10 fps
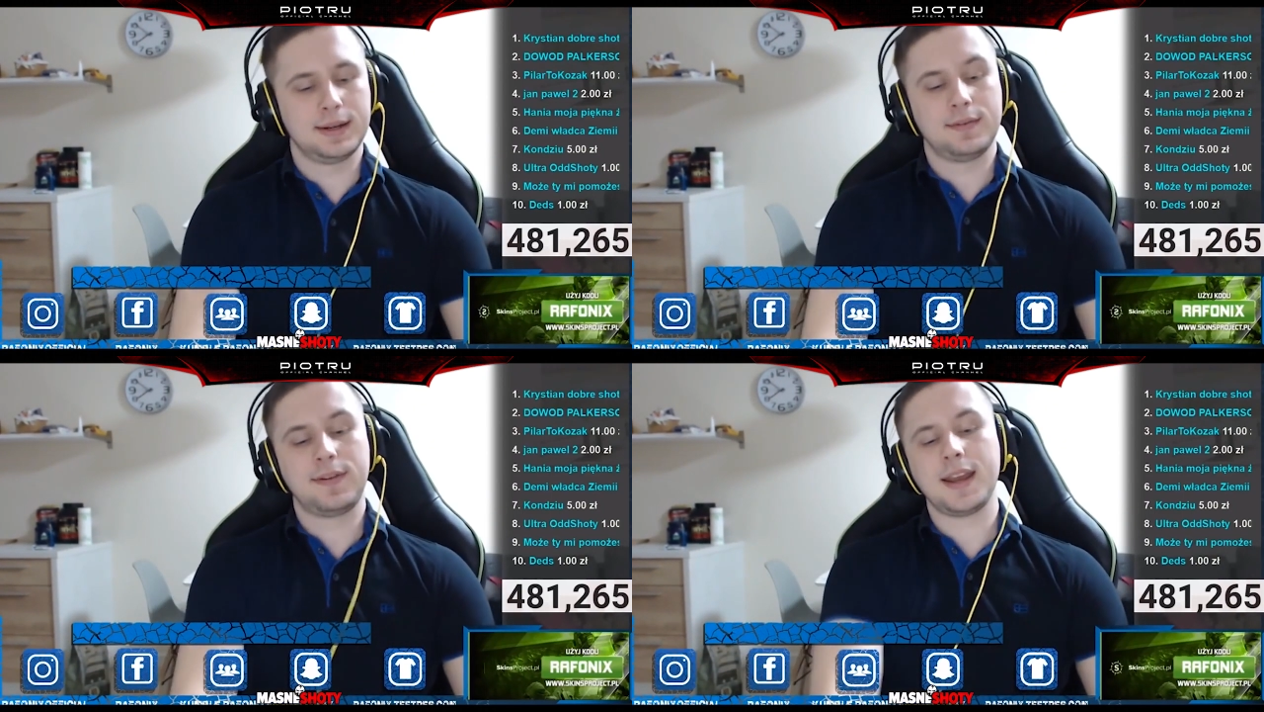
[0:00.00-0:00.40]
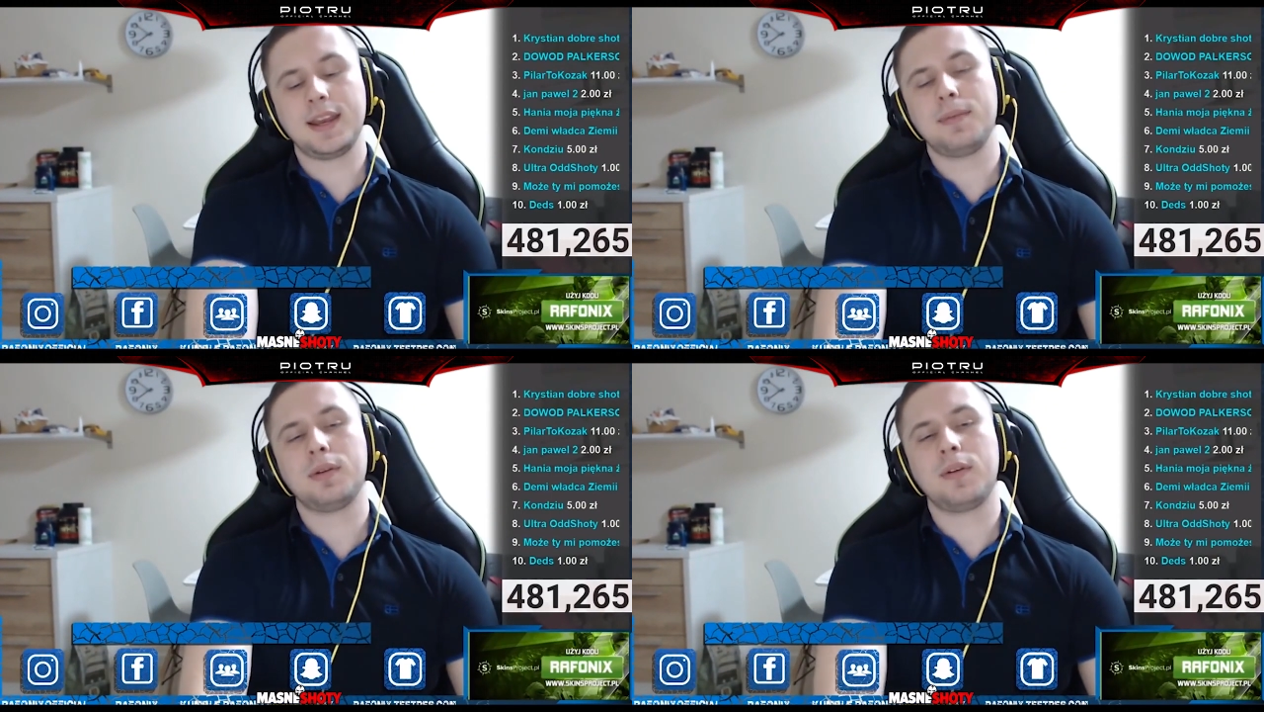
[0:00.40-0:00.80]
Fajnie
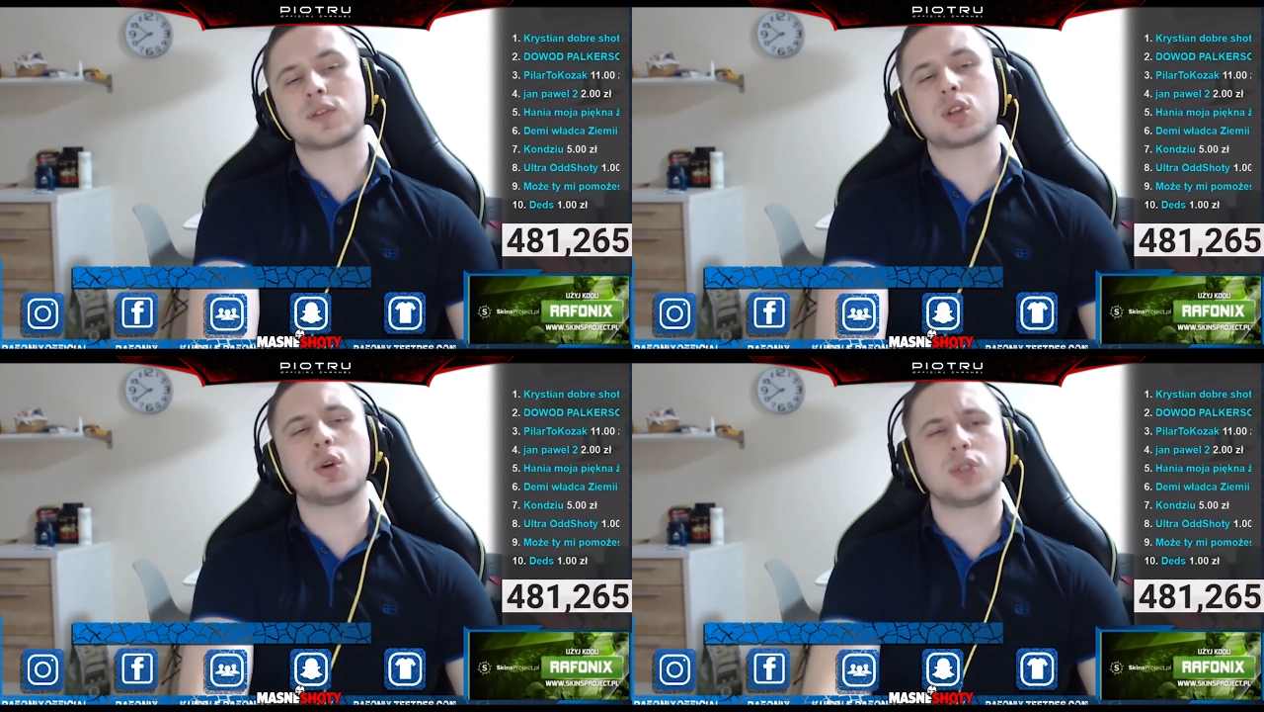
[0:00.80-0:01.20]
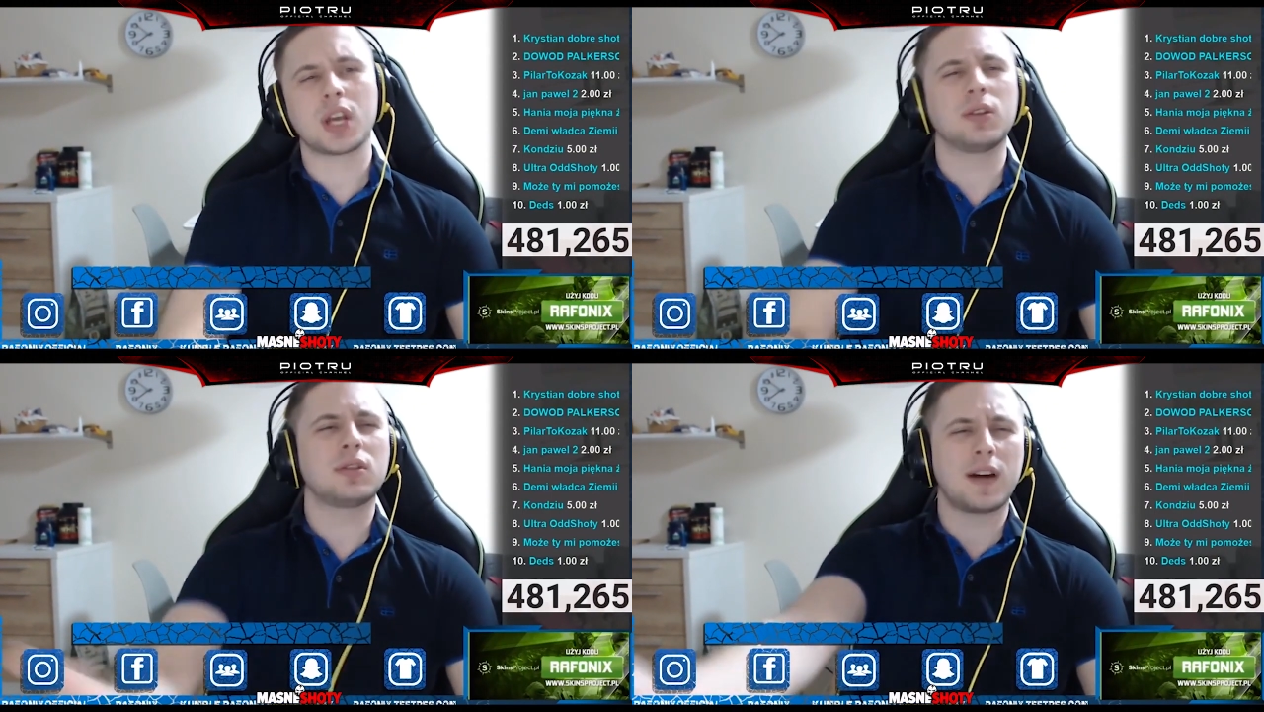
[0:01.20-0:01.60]
było? W skrócie,
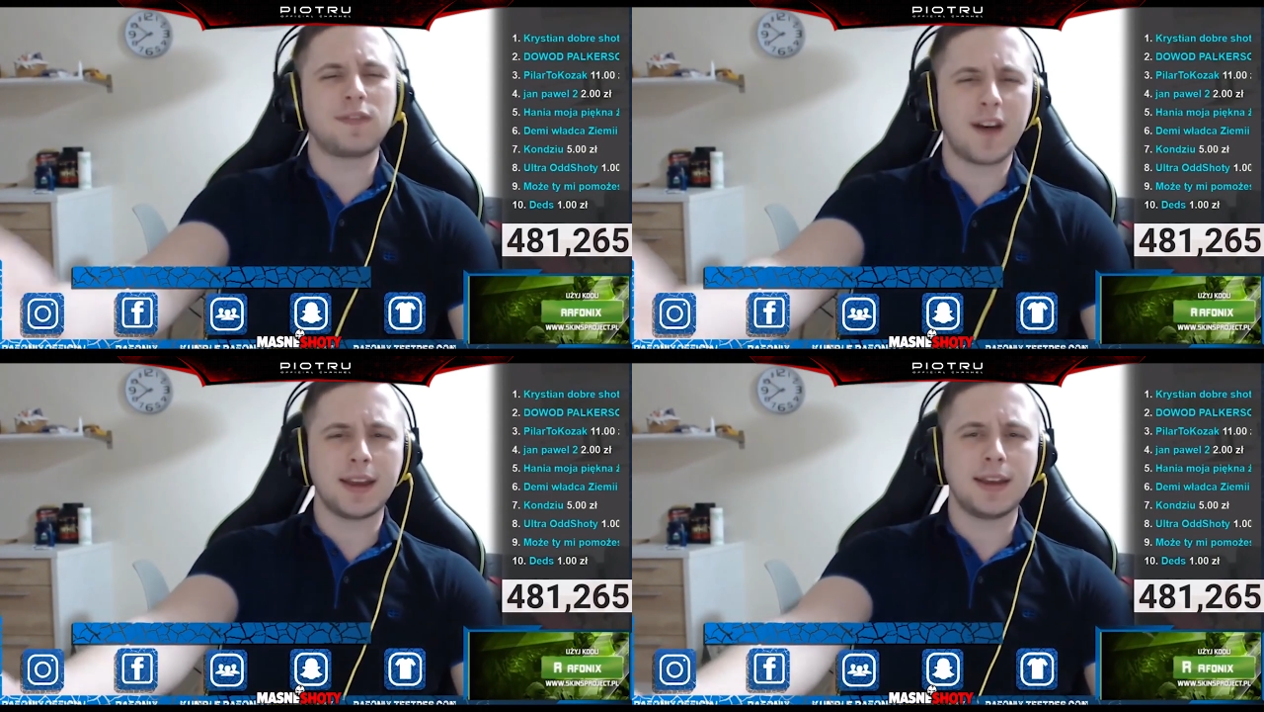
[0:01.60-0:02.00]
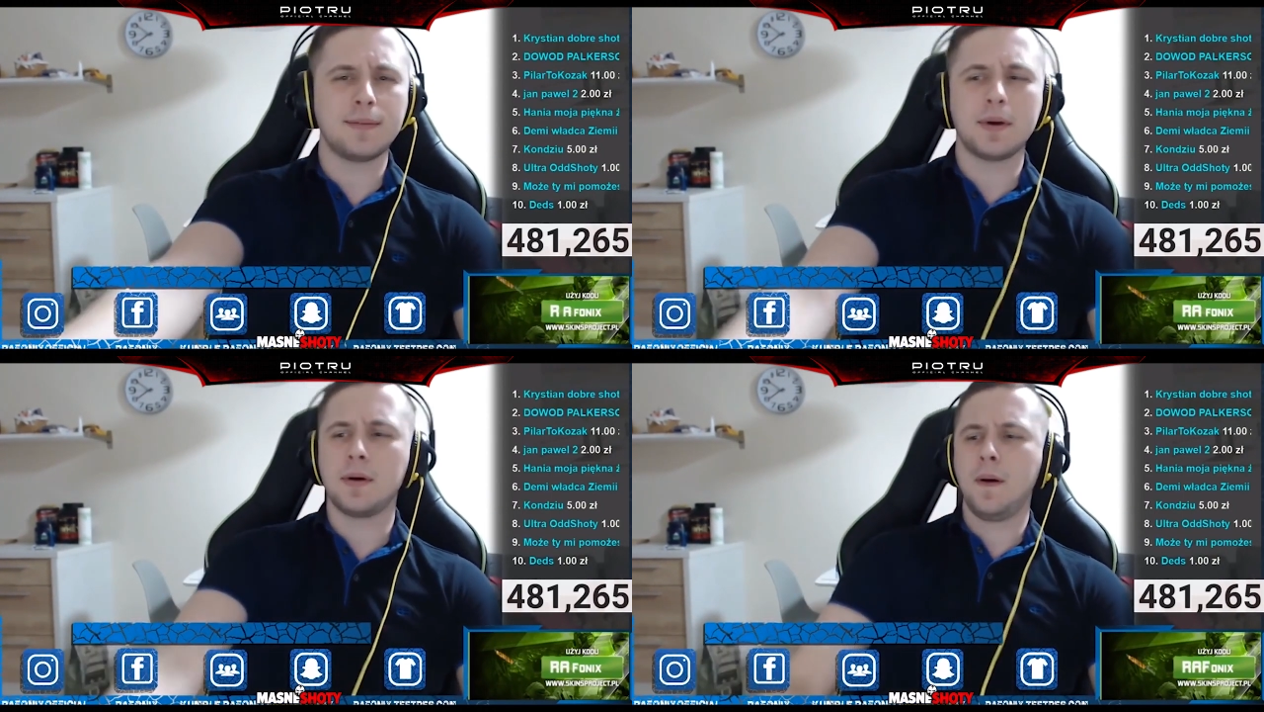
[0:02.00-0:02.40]
kurwa, fajnie
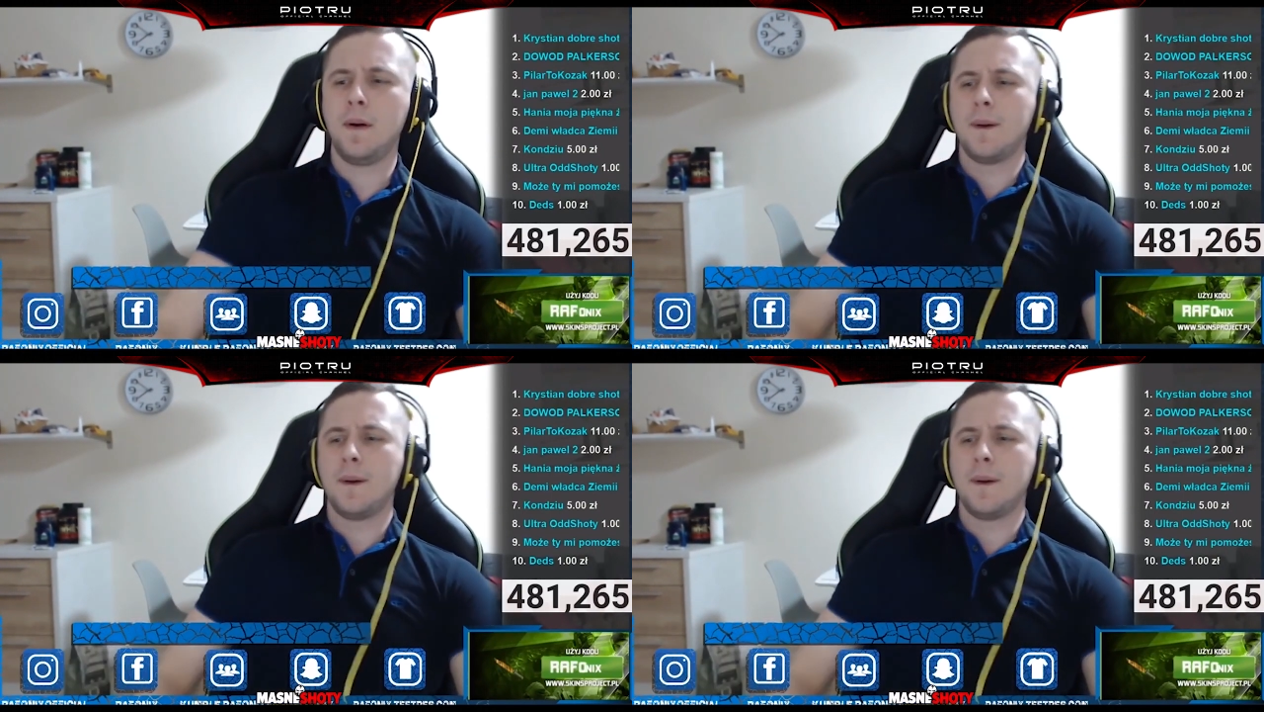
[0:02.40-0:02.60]
było?